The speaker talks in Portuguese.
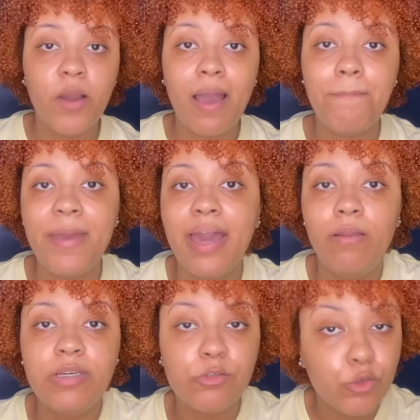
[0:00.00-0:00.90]
meu
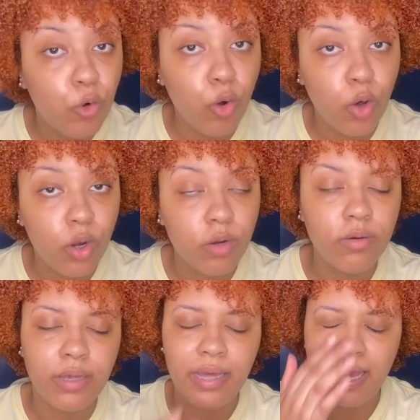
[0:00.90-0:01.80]
cabelo escuro
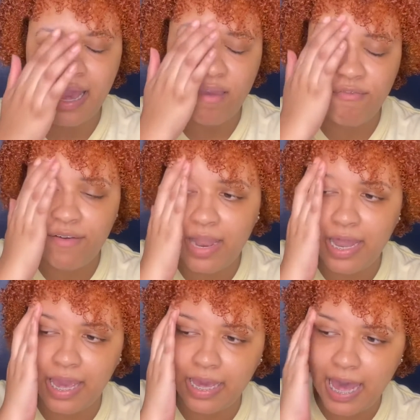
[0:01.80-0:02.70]
e aí falei,